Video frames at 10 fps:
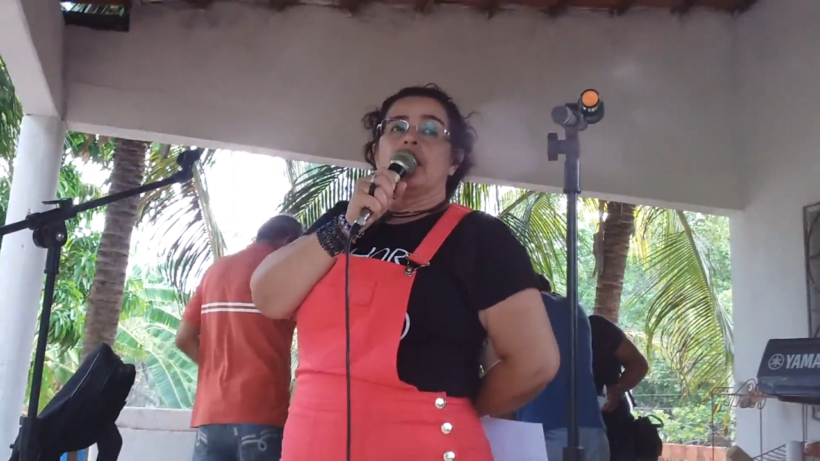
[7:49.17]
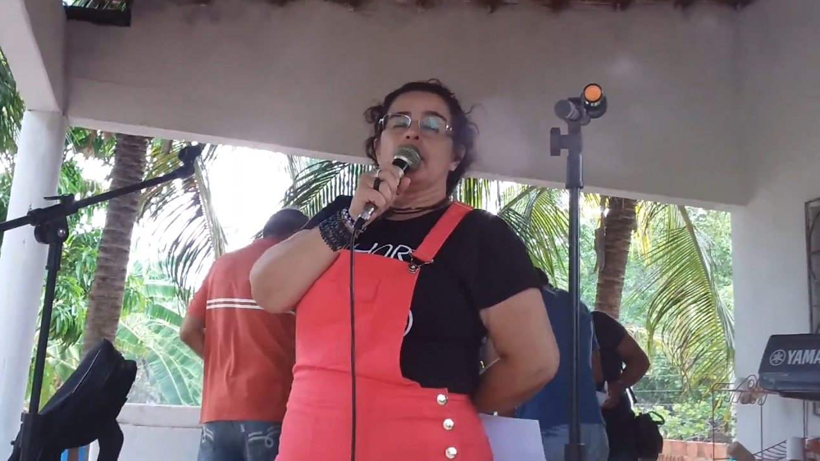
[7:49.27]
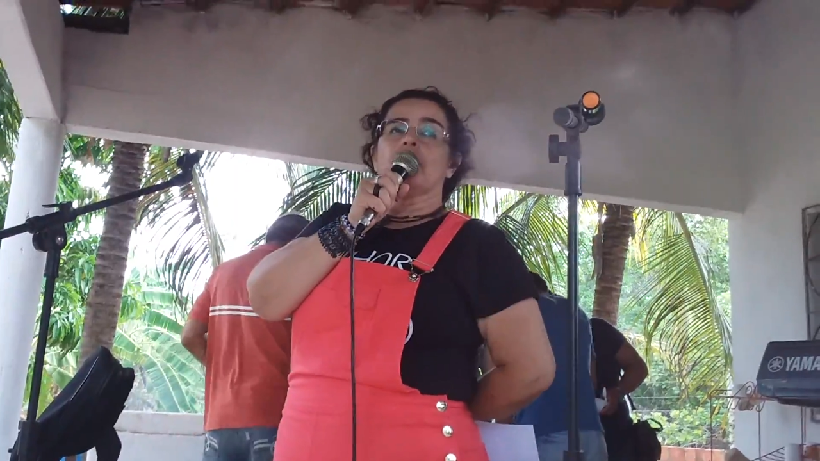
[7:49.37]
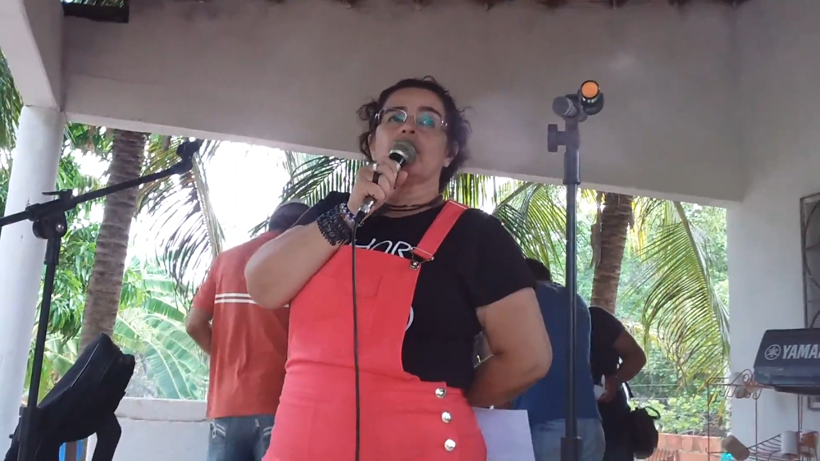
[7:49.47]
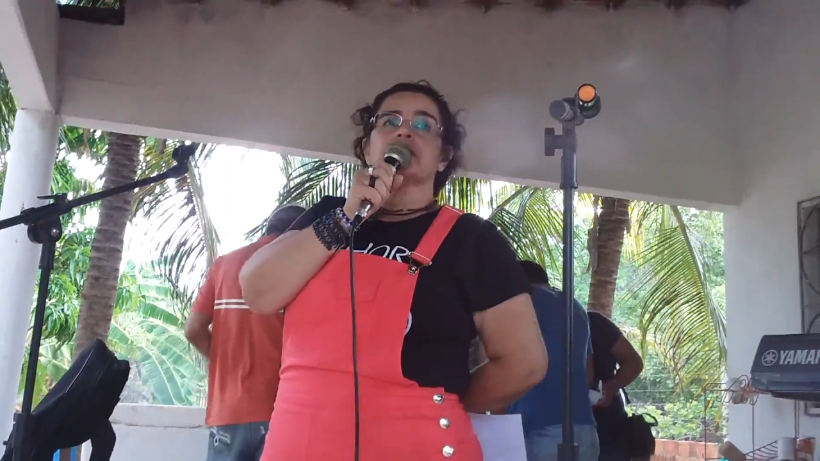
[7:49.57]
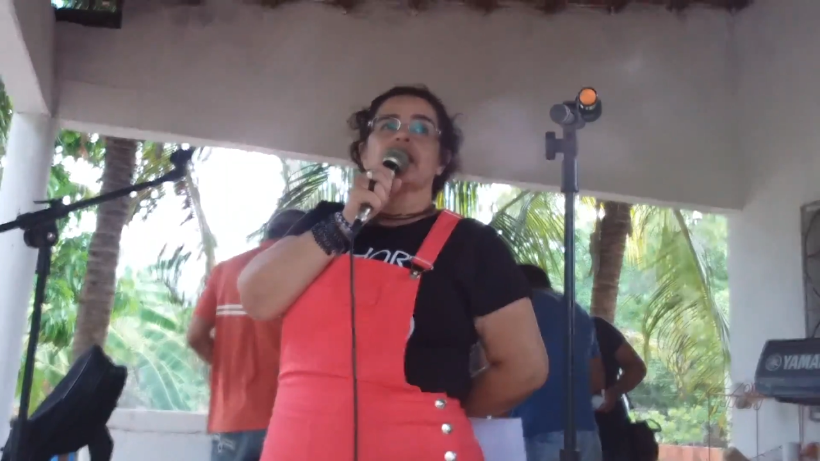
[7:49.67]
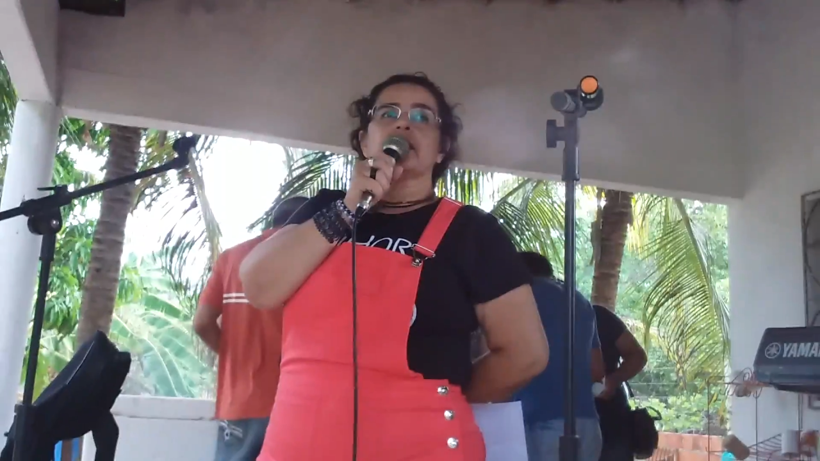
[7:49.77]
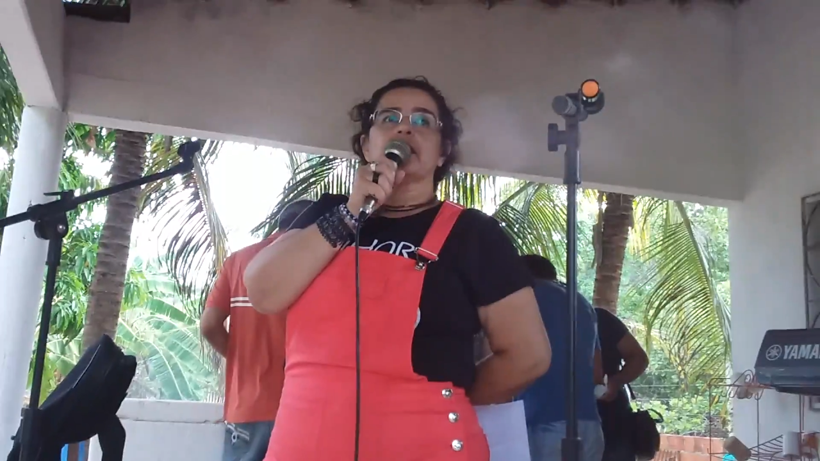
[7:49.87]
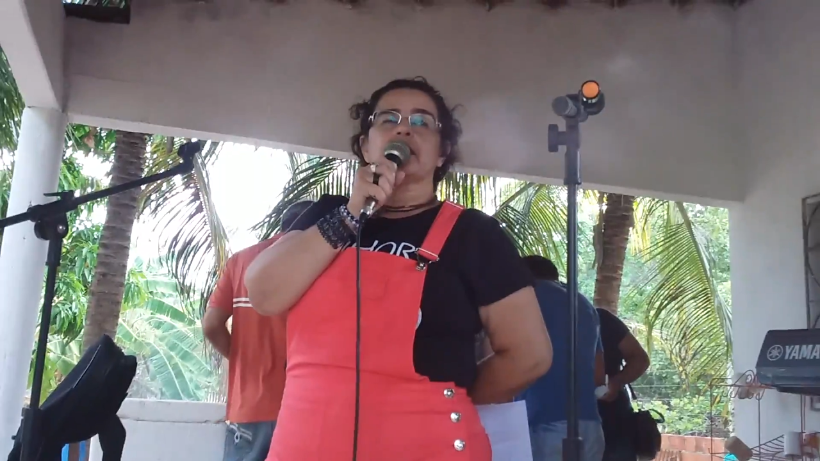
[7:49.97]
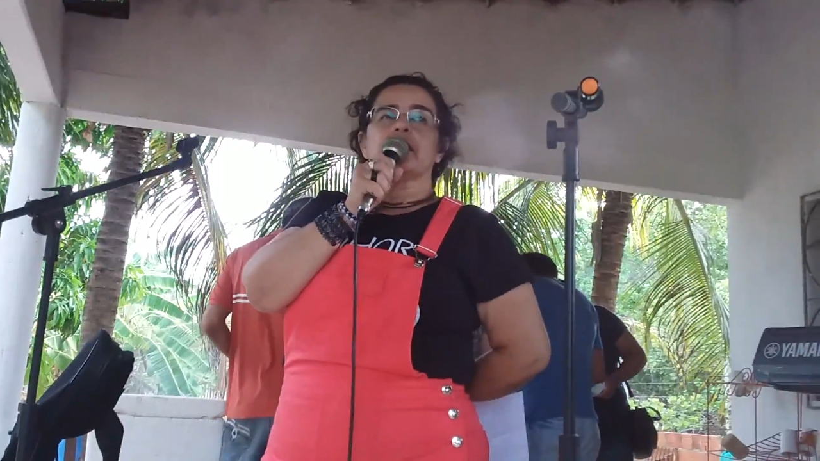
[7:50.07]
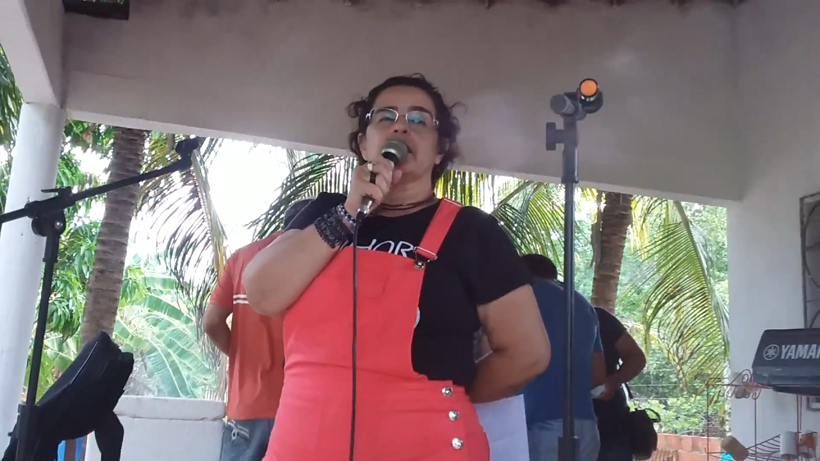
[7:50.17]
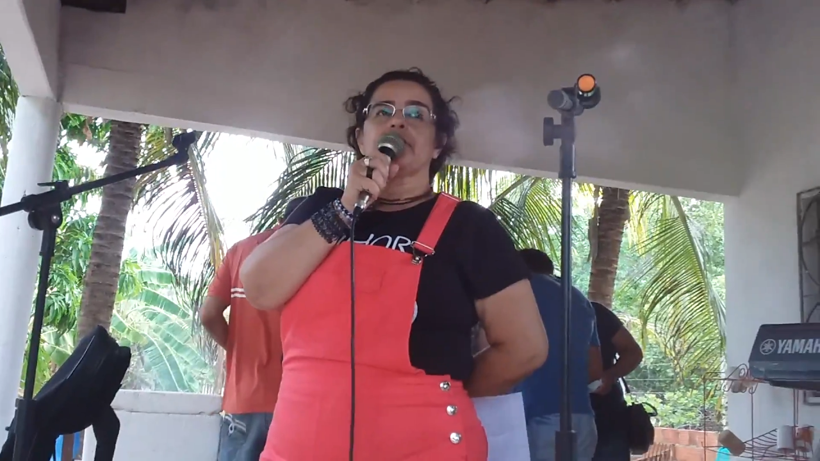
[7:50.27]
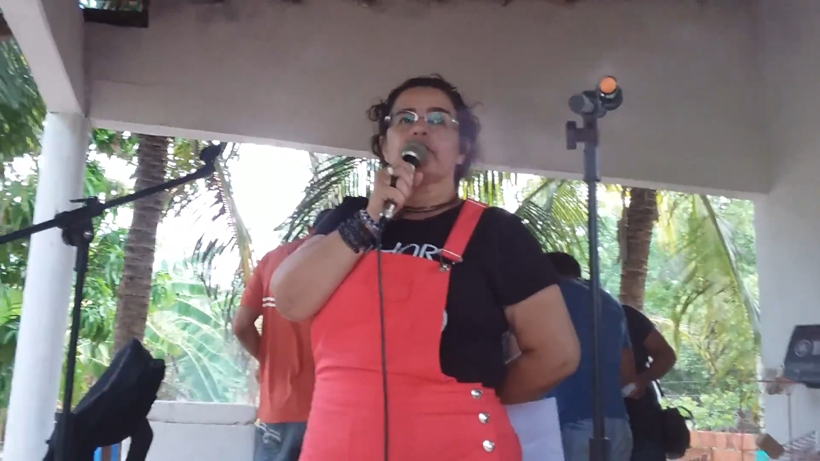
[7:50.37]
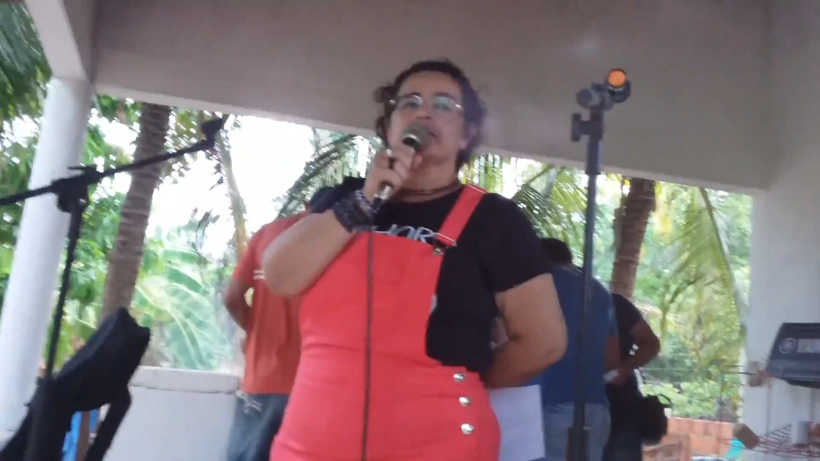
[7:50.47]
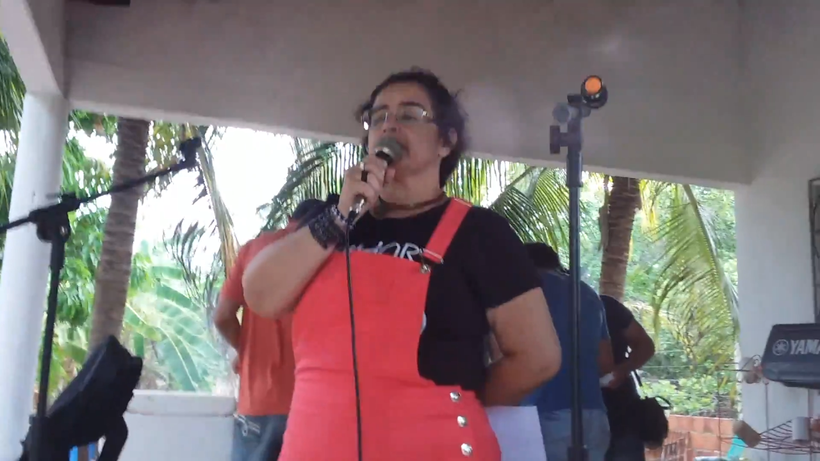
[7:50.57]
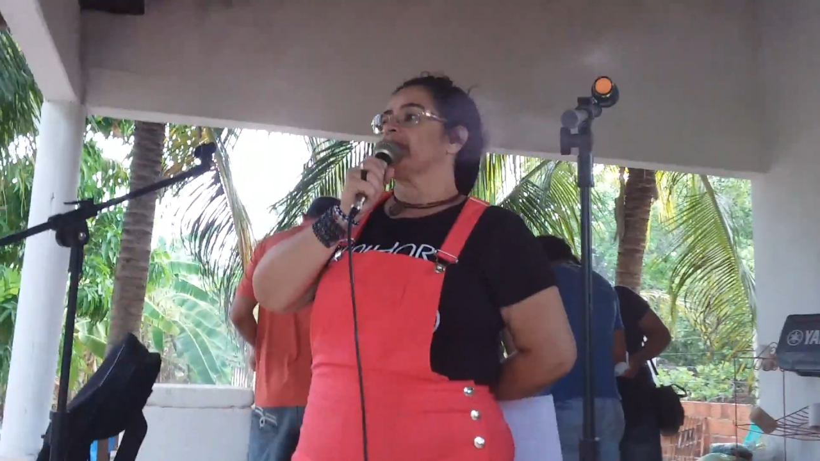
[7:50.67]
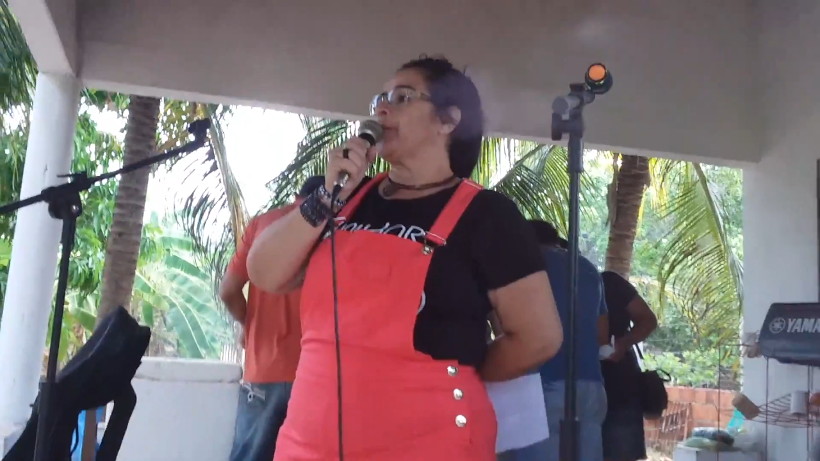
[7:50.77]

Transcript: eu gostaria que fossem se